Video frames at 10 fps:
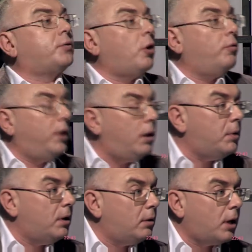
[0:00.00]
свое
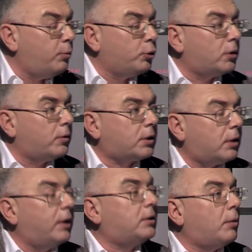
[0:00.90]
время, я не буду этого
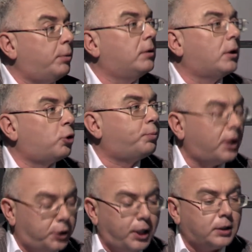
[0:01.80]
скрывать, я был на той
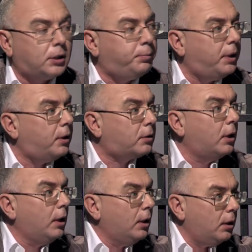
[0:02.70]
площадке перед
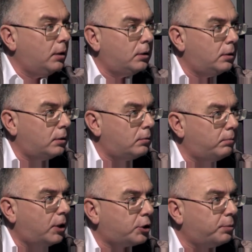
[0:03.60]
э,
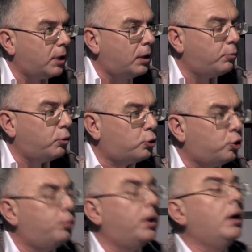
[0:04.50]
Большим залом
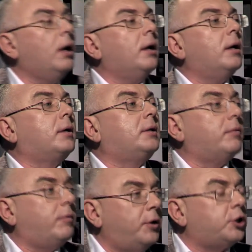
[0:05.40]
Госдумы, э, где
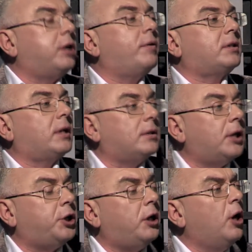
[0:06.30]
вы вышли, вас
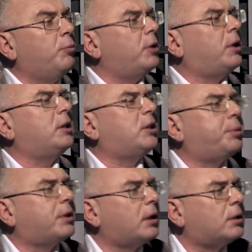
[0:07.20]
назначили
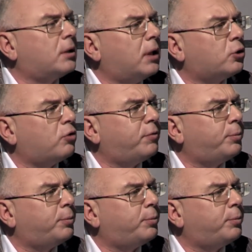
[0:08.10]
315 голосов, вы